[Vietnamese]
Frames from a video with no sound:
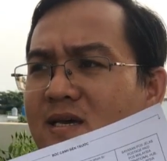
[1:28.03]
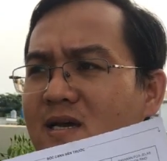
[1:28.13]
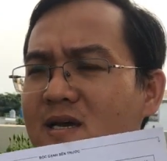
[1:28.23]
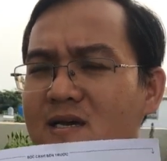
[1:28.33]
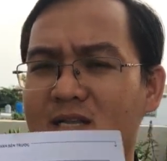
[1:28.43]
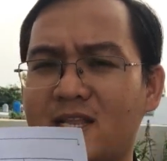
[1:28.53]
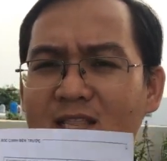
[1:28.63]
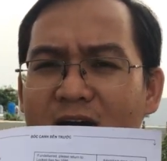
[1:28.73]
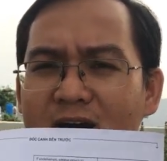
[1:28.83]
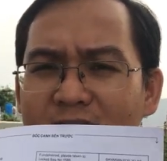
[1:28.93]
À, cái thanh
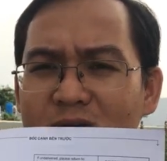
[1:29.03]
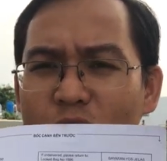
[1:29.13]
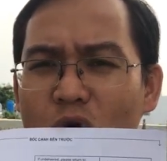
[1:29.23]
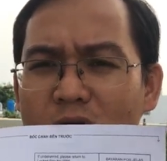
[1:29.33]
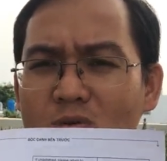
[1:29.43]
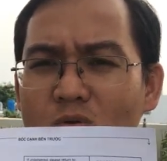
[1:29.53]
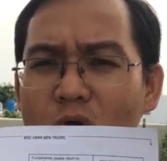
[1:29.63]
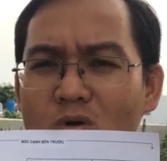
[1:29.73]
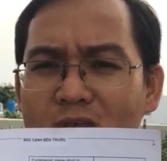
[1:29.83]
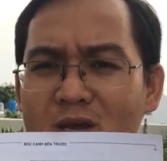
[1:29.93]
toán của
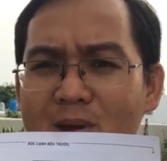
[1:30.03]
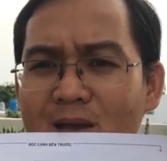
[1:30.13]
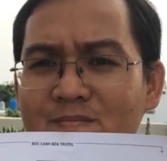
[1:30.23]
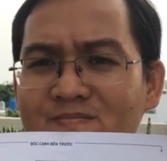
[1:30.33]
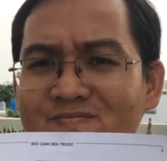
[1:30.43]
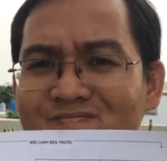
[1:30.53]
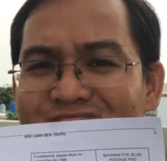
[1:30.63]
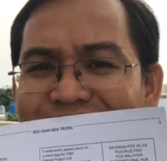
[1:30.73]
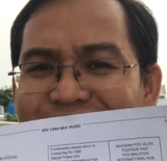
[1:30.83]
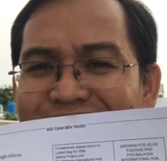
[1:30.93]
Google nha các bạn
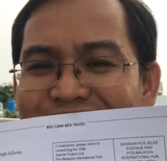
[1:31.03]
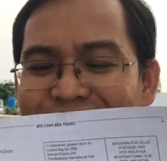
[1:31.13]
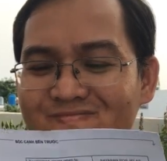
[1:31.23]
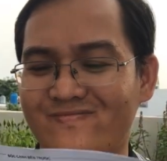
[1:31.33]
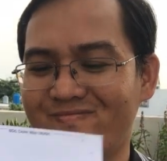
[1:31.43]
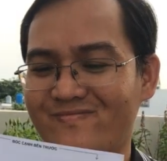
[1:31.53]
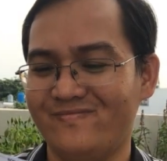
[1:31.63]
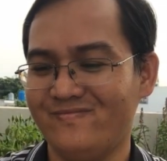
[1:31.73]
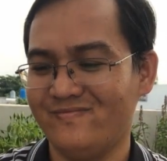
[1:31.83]
ừ.